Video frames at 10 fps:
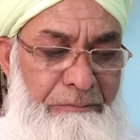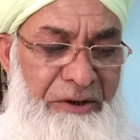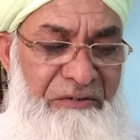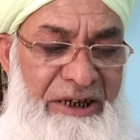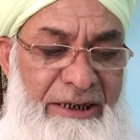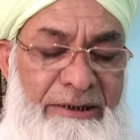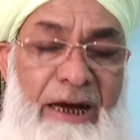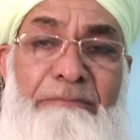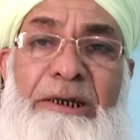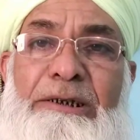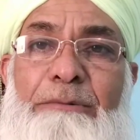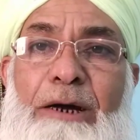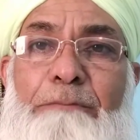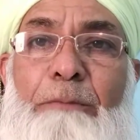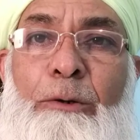बीवी के सामने जब
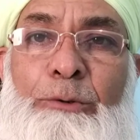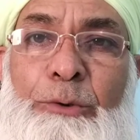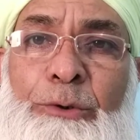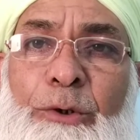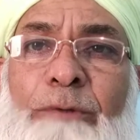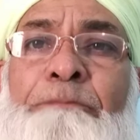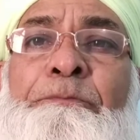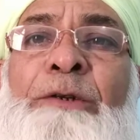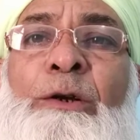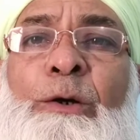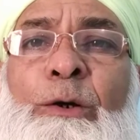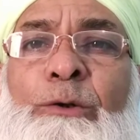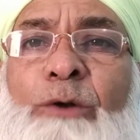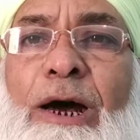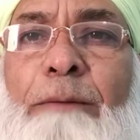आप मौजूद हों
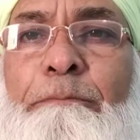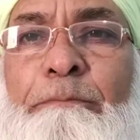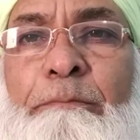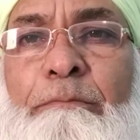तो आप